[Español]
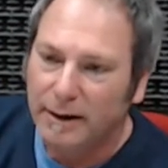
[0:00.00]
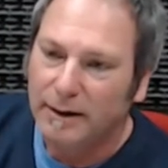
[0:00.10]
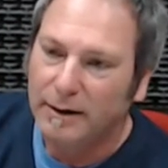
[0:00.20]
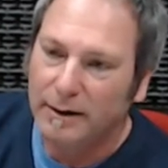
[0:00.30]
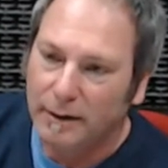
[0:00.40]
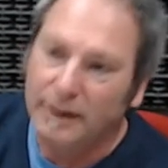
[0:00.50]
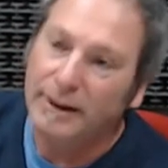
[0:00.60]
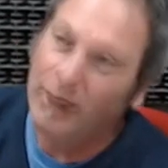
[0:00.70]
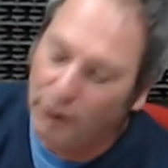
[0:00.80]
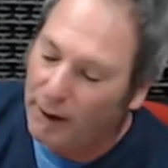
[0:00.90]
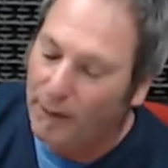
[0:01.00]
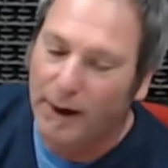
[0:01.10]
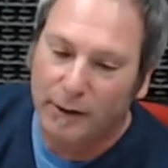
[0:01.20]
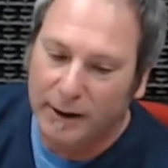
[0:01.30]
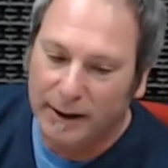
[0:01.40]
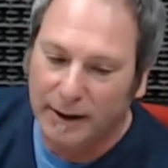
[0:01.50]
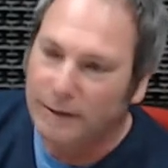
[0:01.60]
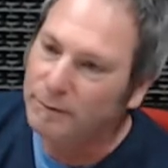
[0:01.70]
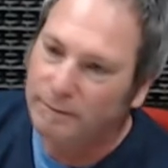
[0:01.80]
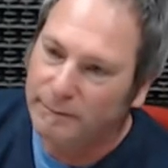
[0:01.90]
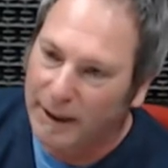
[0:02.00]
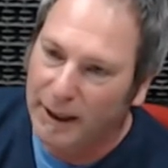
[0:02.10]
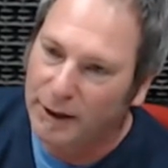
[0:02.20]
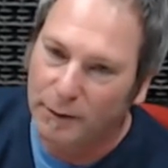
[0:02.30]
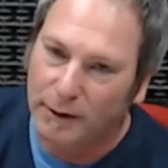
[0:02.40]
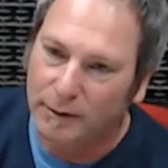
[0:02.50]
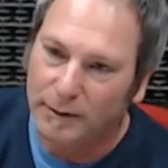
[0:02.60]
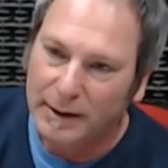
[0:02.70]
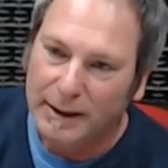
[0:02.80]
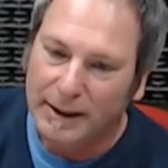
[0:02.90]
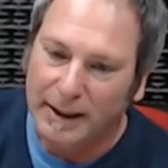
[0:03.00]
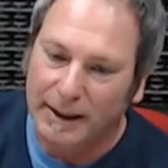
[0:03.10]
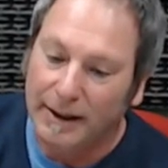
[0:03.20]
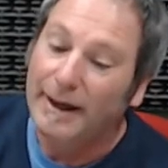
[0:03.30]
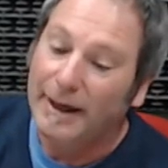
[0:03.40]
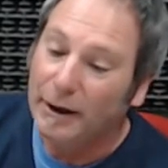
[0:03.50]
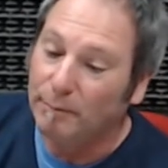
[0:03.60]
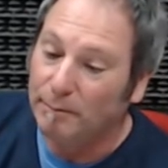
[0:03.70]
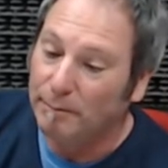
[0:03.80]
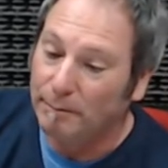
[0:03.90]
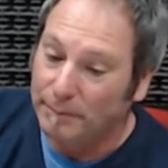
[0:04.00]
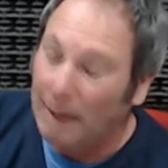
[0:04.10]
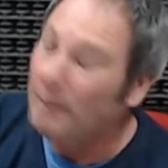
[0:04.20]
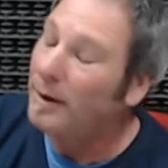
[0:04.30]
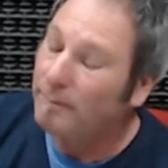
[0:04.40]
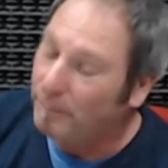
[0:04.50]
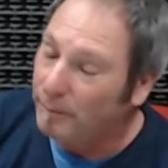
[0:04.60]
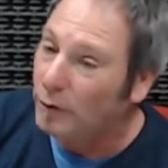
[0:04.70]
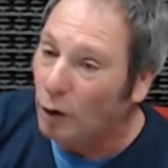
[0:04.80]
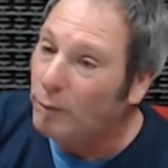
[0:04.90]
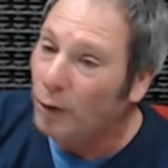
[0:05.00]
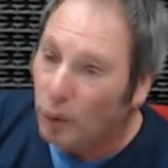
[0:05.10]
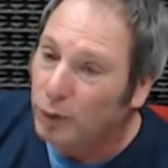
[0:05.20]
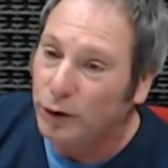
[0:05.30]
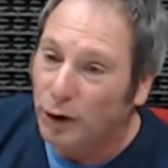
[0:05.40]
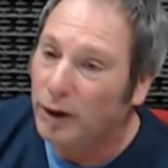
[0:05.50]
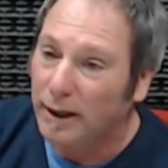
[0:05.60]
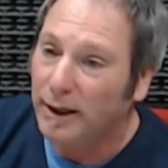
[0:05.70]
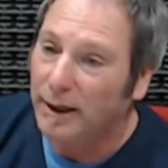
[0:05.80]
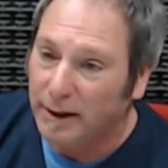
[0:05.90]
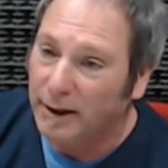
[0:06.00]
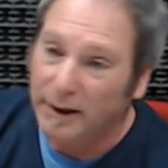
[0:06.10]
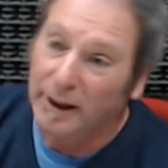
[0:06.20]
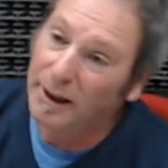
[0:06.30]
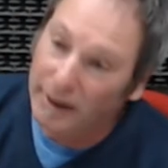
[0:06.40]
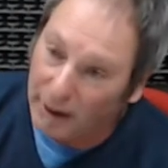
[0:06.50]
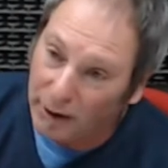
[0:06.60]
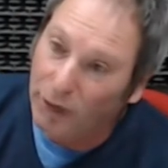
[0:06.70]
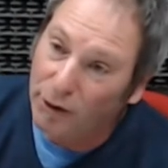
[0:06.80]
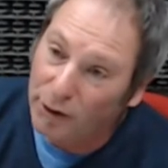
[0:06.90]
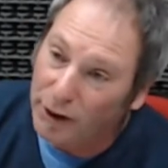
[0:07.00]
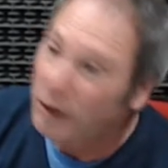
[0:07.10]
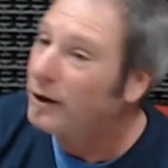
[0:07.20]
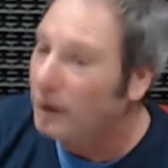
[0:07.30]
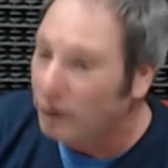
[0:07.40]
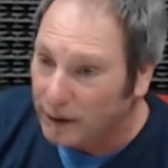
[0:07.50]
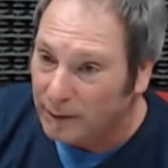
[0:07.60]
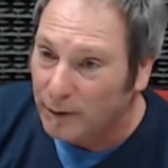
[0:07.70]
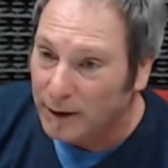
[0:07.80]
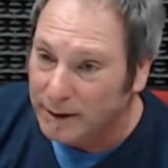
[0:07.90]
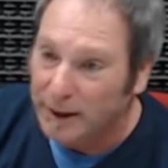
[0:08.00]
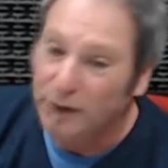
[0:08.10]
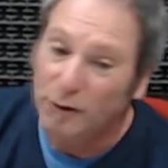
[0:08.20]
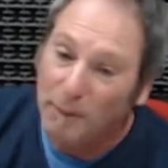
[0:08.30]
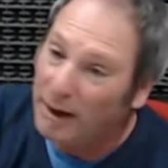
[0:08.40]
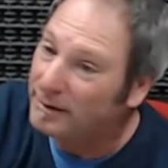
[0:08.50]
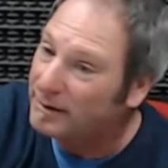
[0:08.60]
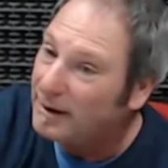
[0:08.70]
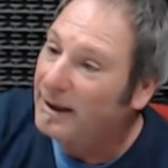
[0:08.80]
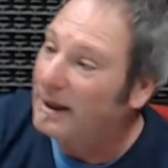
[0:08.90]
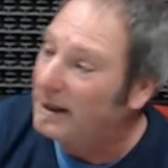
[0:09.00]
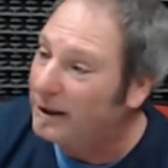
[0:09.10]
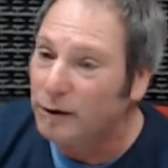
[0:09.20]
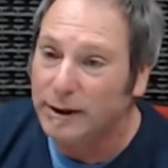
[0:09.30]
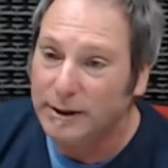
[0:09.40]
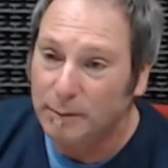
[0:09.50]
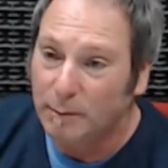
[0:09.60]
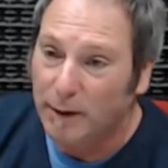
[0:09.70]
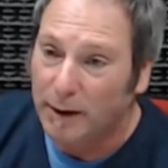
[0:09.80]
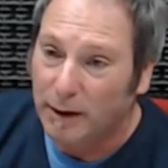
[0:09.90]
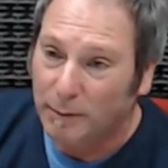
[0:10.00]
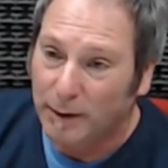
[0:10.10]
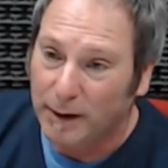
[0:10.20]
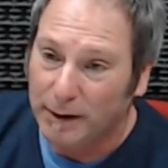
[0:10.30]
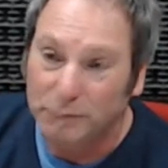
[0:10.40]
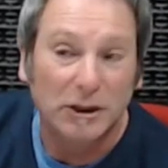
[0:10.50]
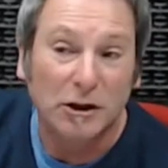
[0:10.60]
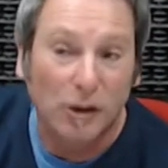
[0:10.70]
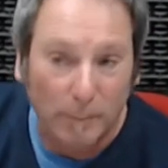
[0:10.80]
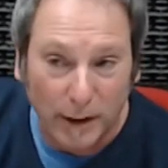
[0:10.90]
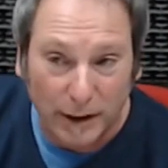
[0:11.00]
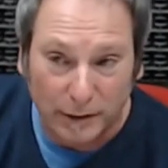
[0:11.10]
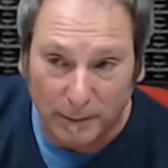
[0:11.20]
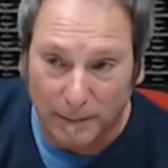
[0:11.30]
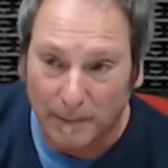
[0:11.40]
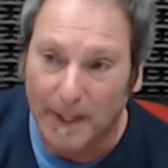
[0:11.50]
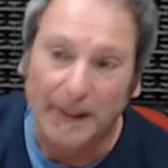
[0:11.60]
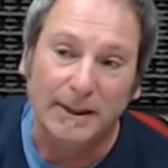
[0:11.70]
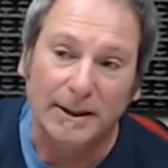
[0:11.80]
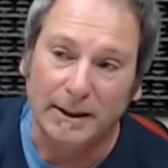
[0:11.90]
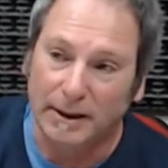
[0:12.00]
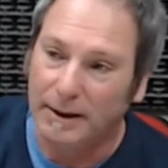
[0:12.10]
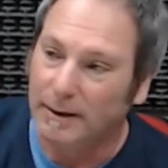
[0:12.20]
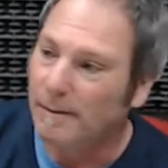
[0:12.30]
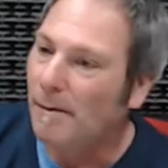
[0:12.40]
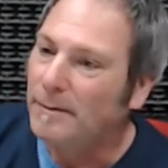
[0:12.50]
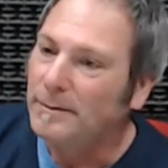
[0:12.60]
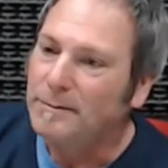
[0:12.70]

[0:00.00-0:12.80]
Navarro. Daro Navarro, que es un genio, bueno también coproductor de, los dos discos y de lo que estamos haciendo, más el disco que hicimos para Don Padrillo, un disco completo también. Qué grande, eh, Darito.